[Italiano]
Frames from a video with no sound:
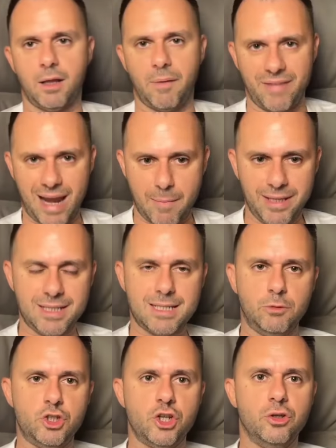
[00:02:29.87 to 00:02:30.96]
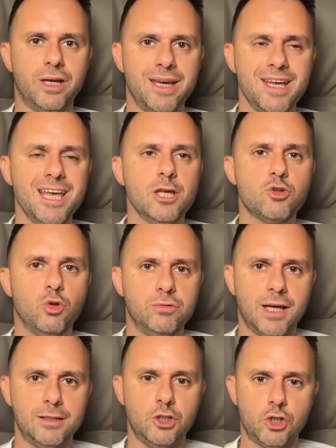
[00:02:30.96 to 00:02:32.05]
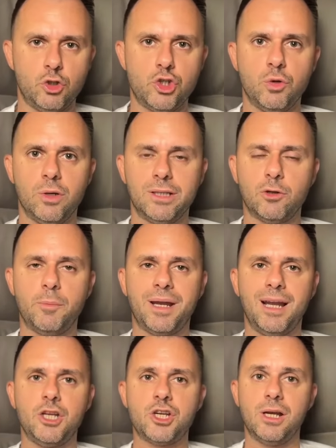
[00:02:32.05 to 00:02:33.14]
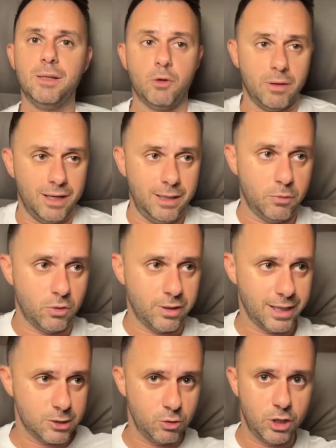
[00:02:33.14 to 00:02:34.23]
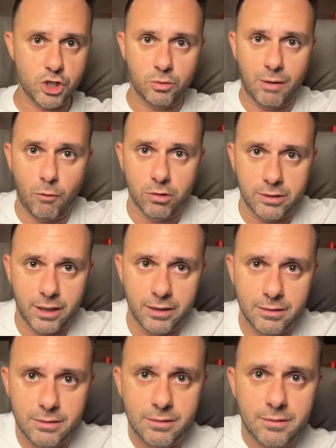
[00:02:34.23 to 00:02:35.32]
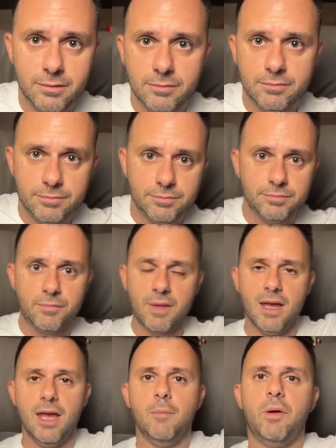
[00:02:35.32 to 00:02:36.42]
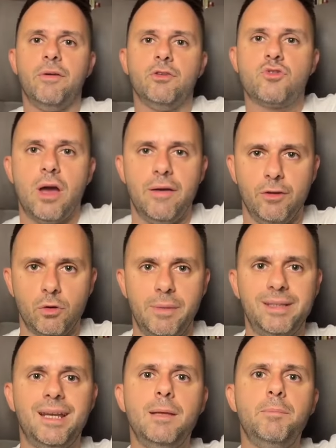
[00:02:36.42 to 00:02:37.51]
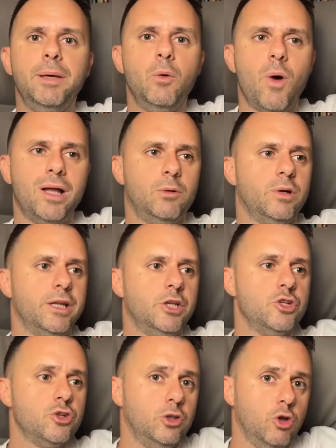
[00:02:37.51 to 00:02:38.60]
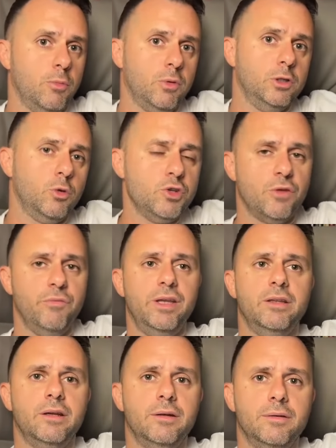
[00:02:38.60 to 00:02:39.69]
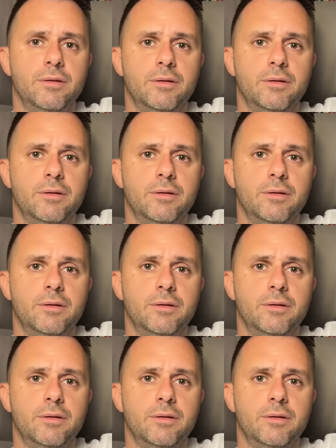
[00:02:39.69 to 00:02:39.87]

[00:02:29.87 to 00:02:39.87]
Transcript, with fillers: Ma veramente stiamo dicendo che sono tanti 150 euro per lanciare il libro? E il libro, ragazzi, l'ho lanciato una volta, eh? Poi eventualmente rimpinguate qualche recensione dopo quando comincia a vendere.